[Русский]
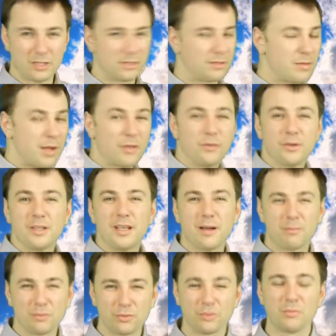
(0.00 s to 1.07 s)
я но
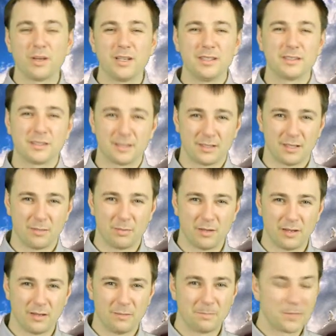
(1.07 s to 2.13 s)
я буду молиться за
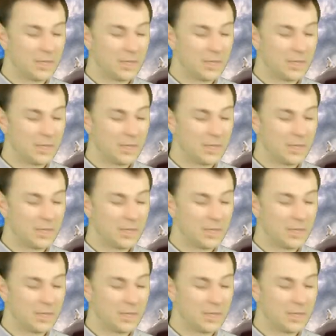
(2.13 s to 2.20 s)
тебя.